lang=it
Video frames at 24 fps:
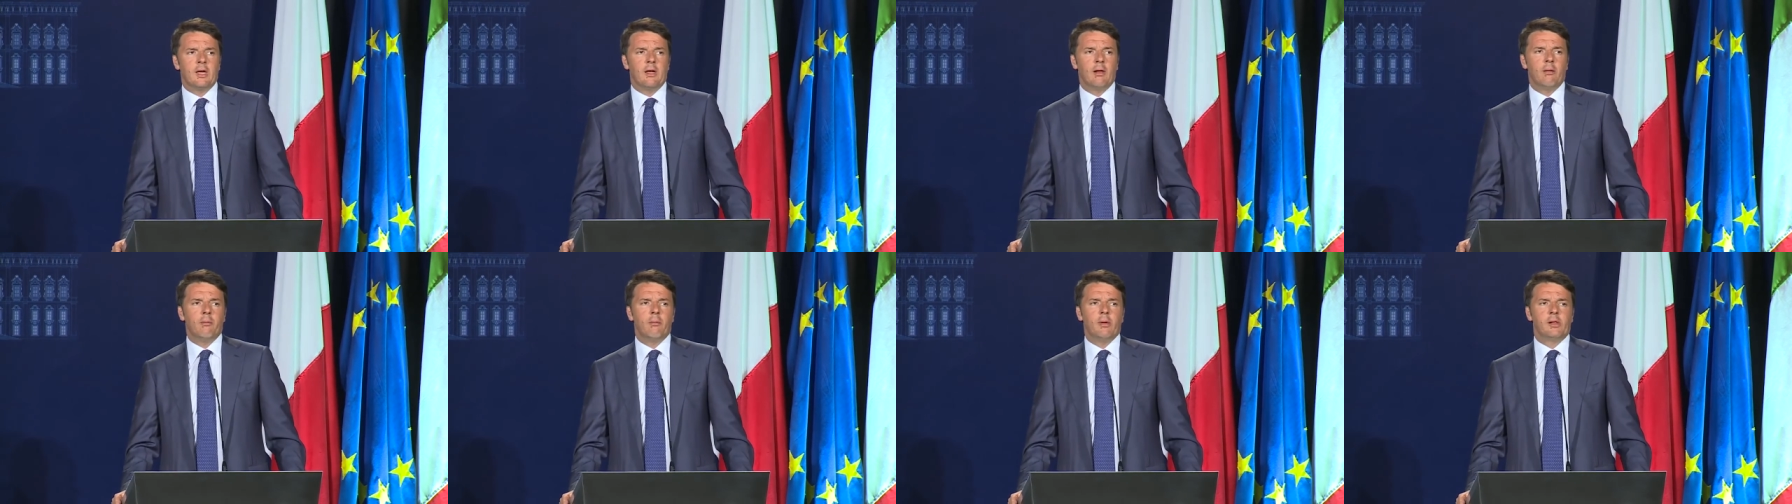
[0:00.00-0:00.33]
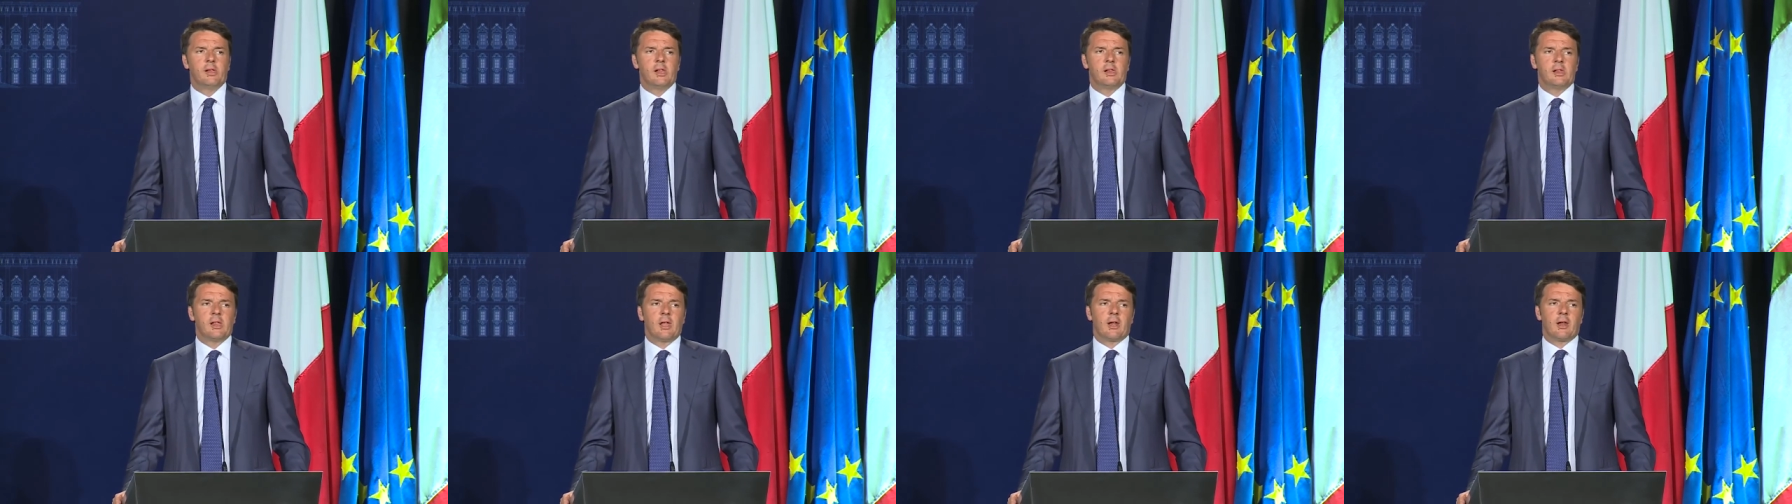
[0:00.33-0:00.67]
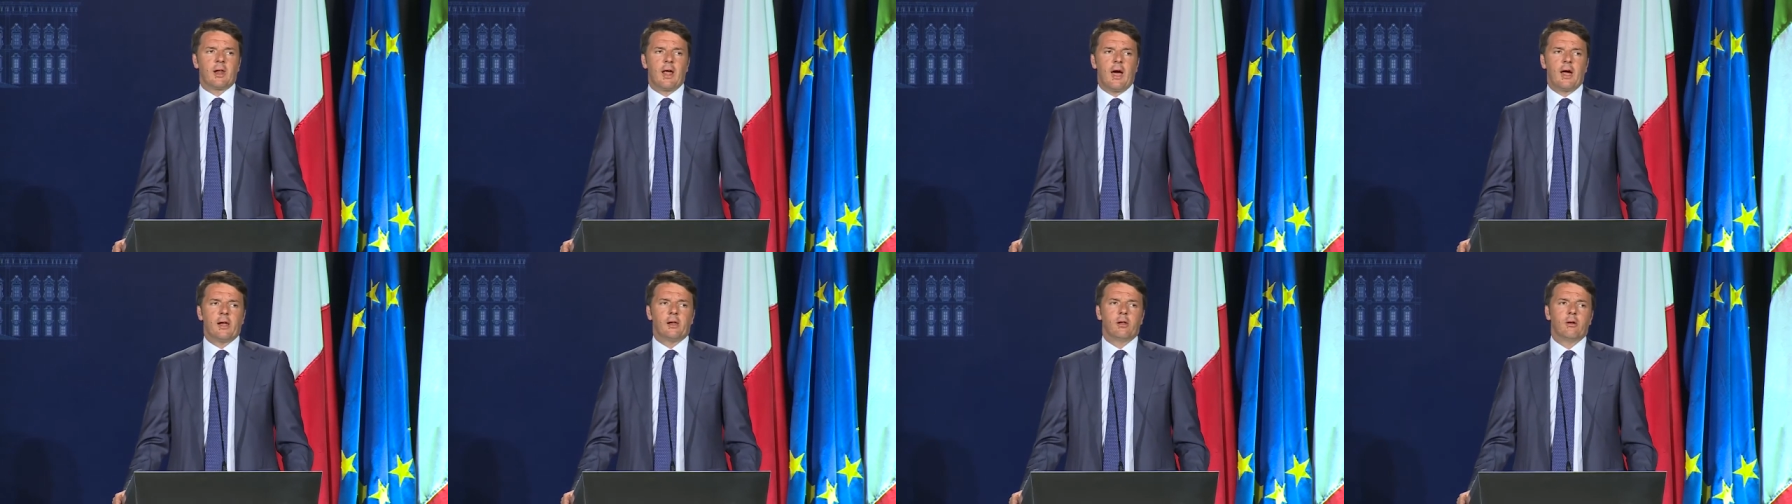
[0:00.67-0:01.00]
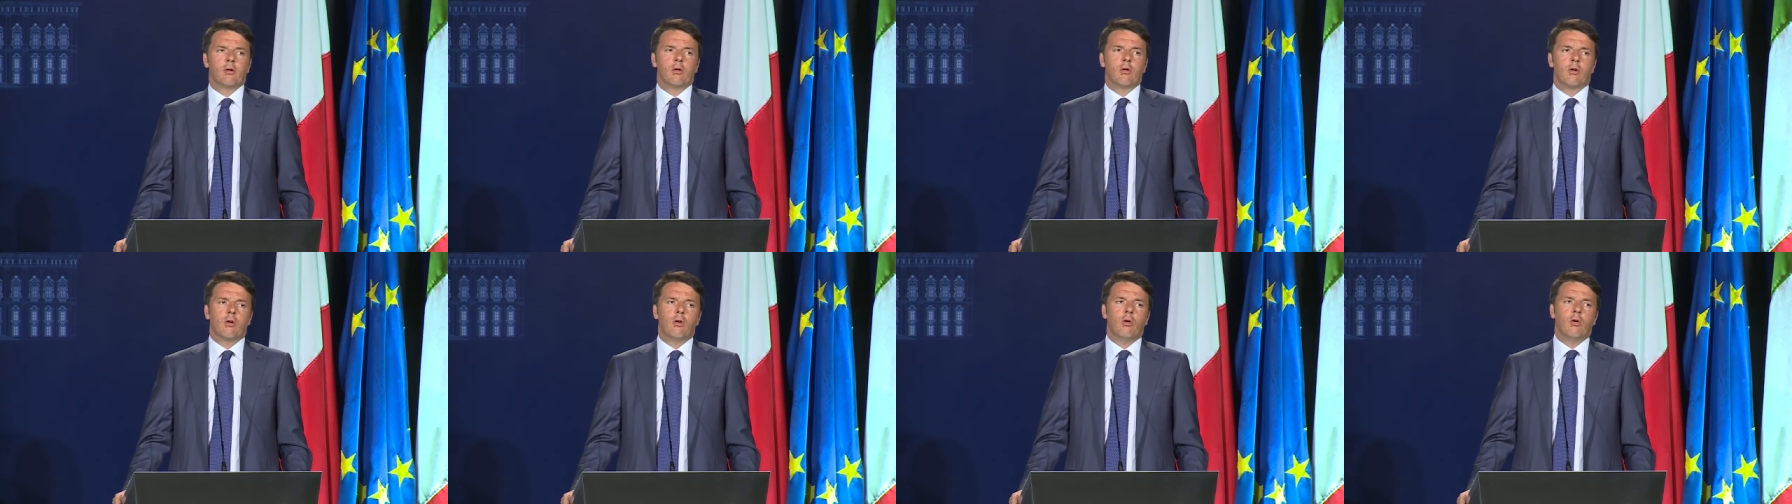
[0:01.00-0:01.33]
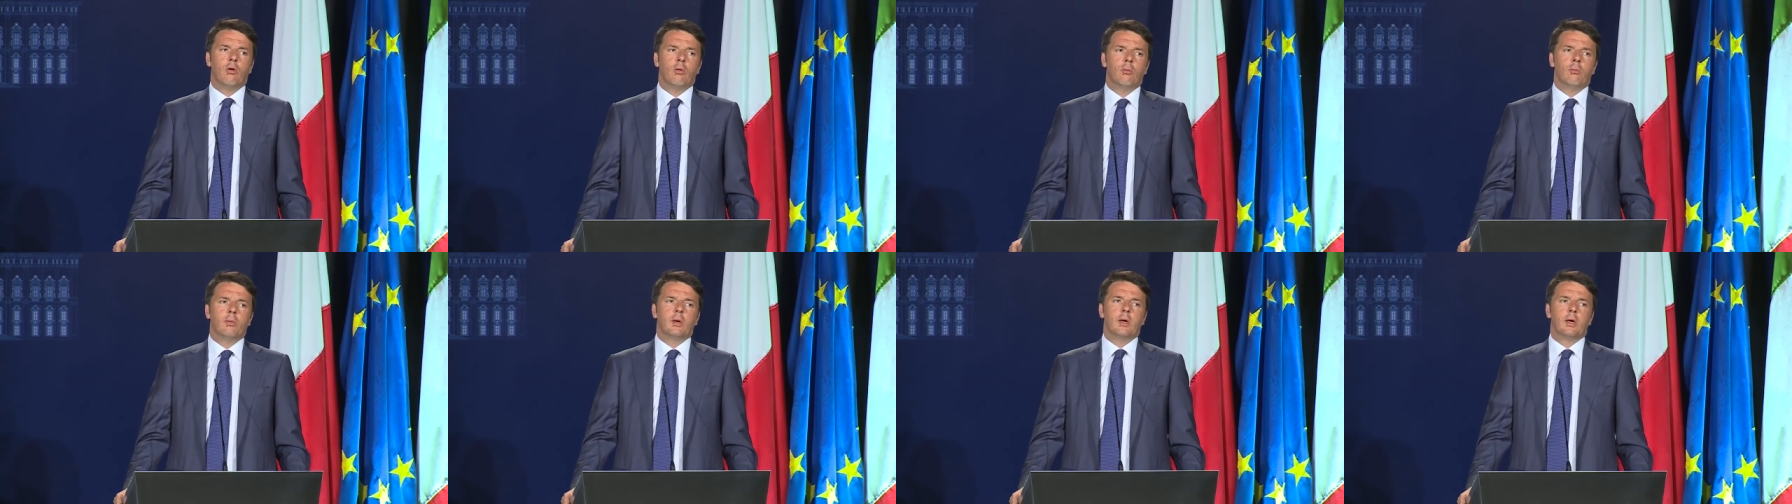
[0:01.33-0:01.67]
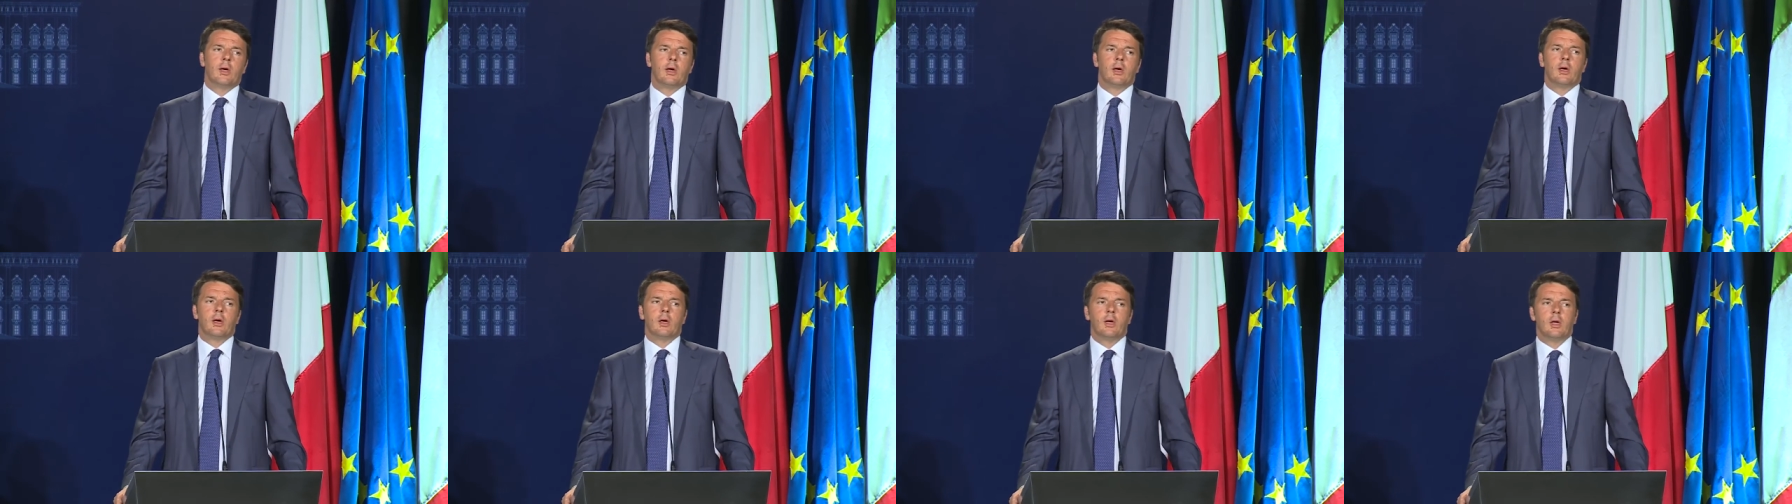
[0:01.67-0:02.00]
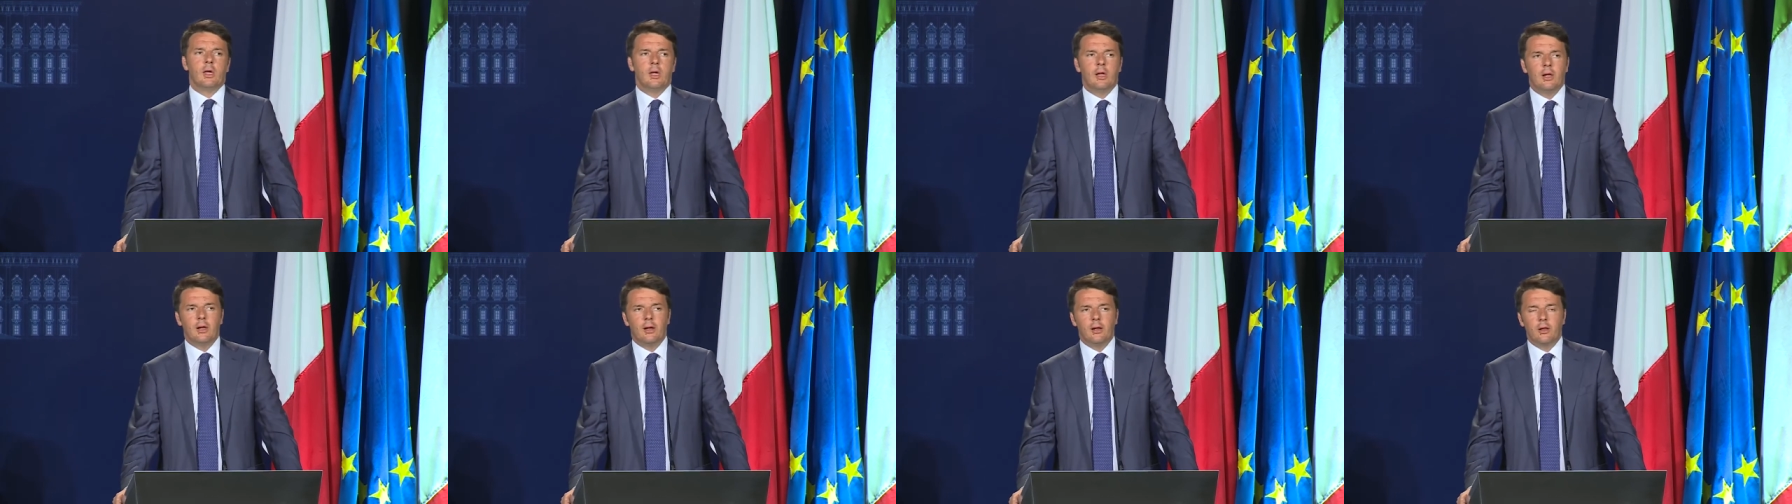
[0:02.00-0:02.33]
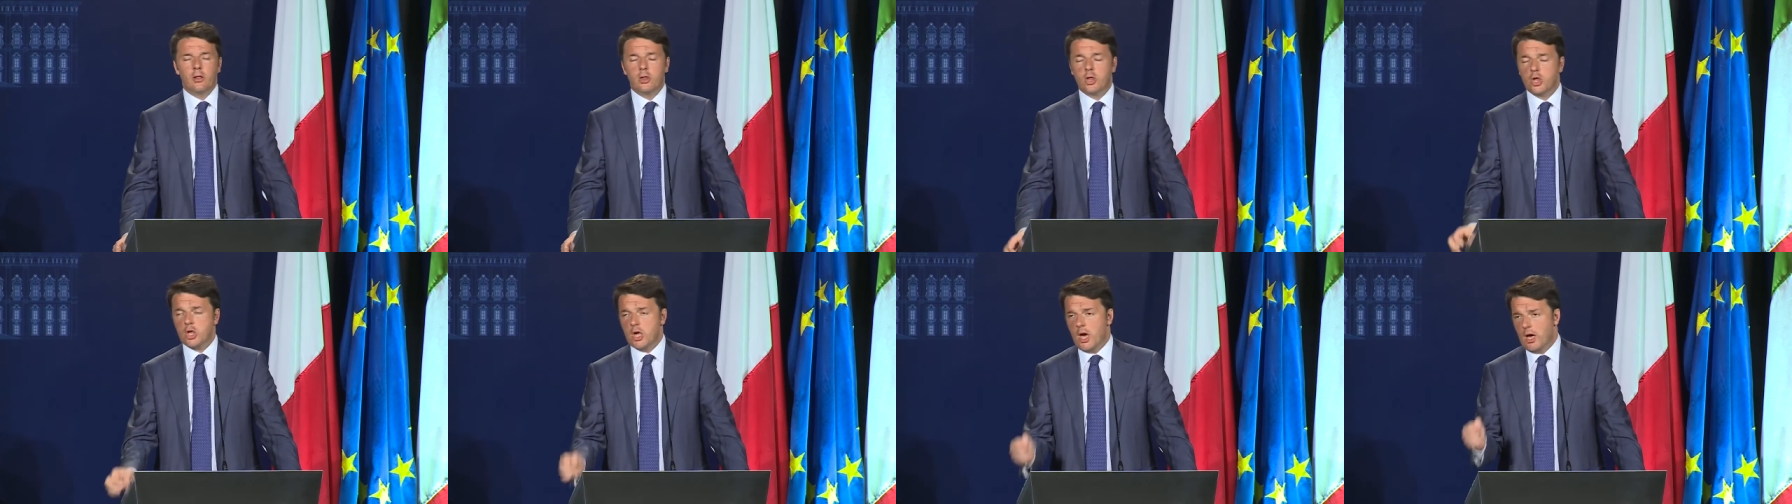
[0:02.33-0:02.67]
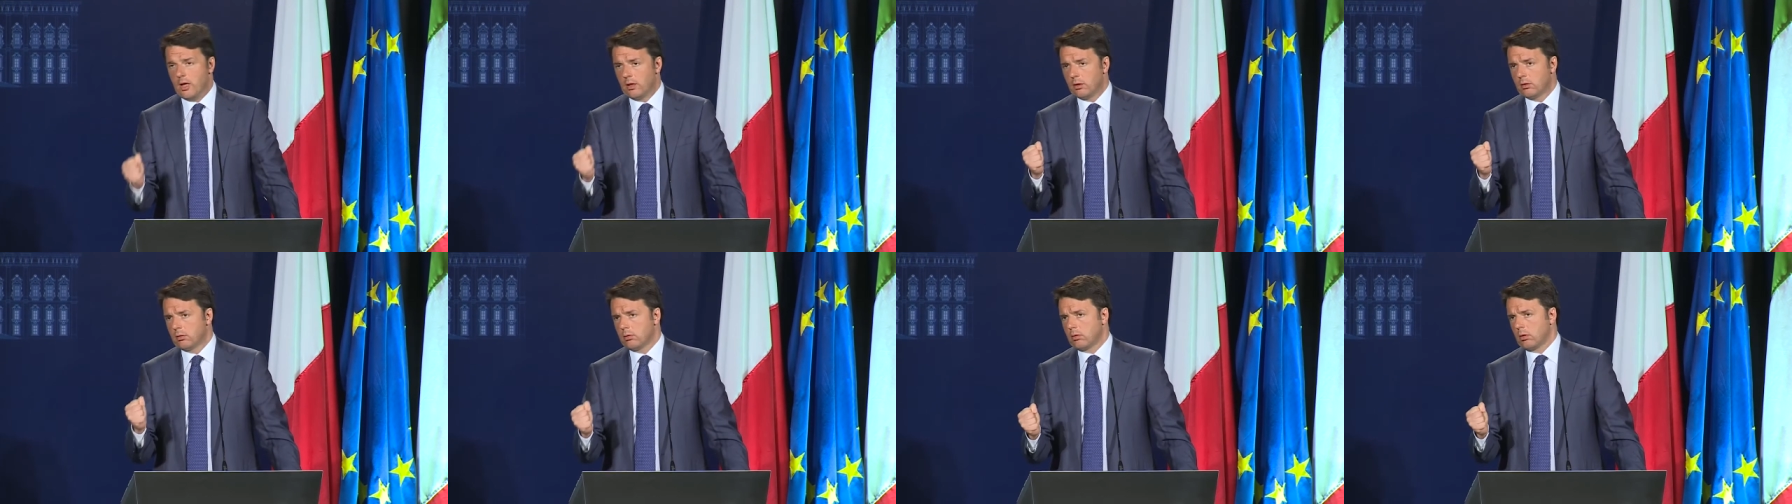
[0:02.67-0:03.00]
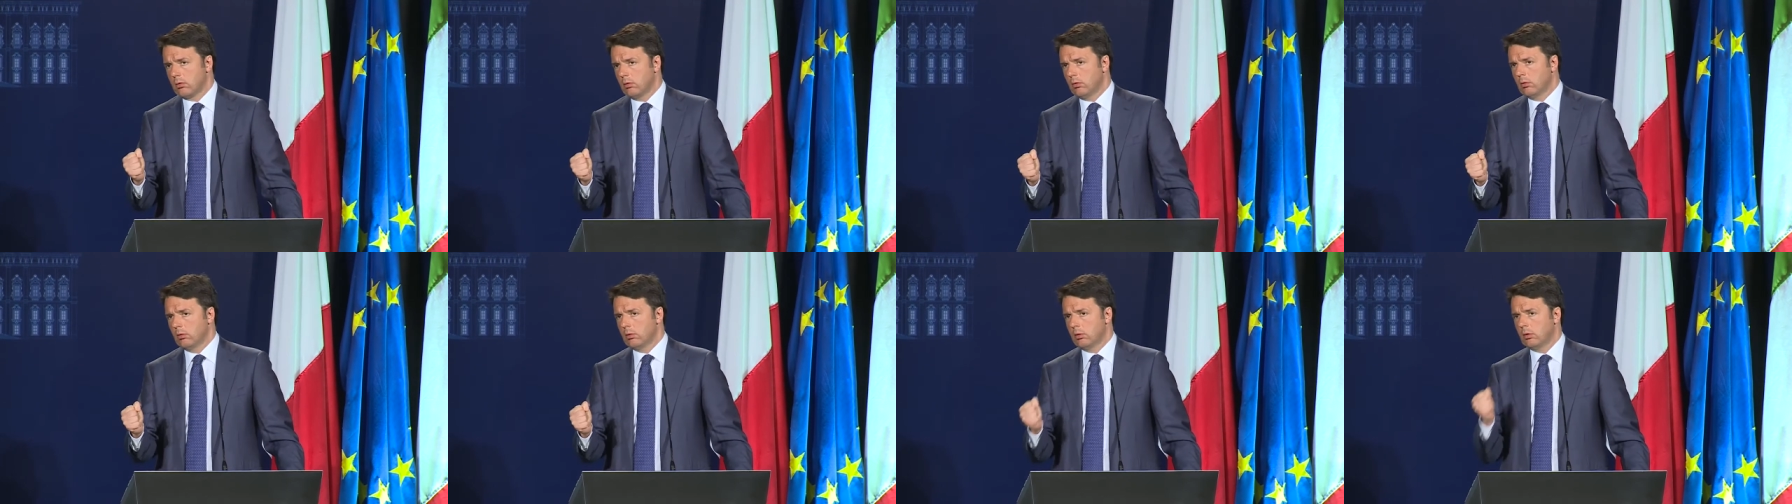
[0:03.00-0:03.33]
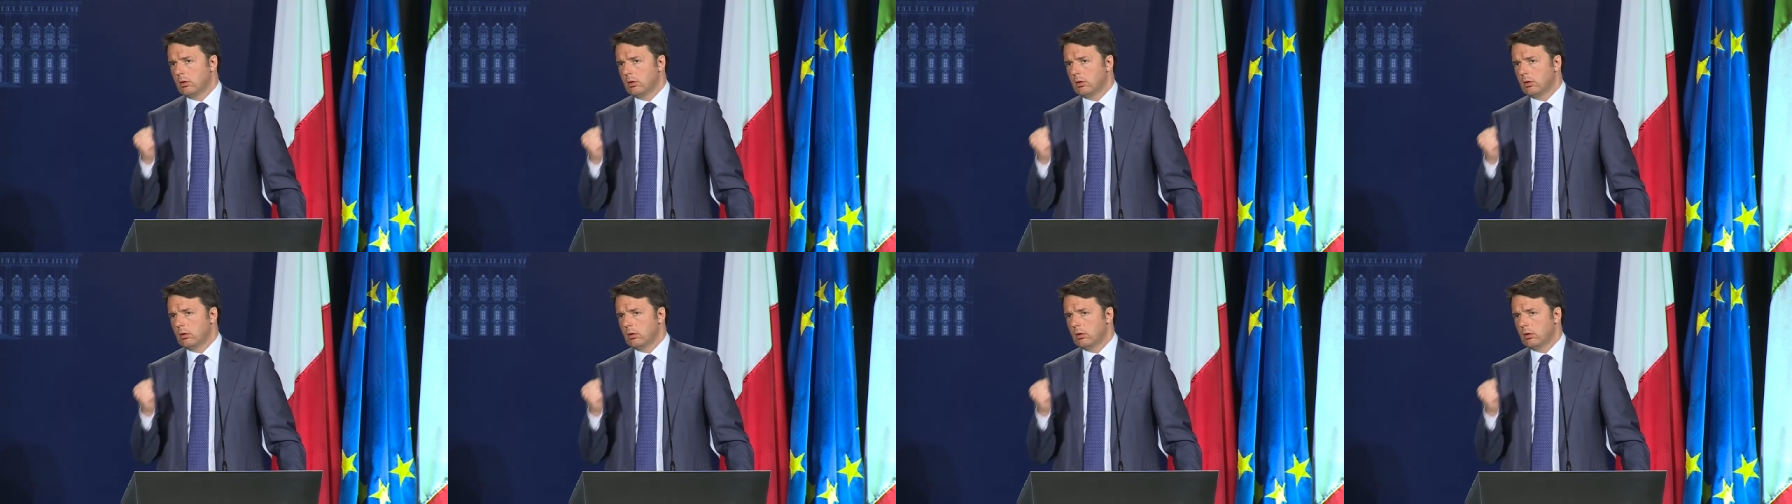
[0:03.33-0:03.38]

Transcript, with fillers: il Mediterraneo come il centro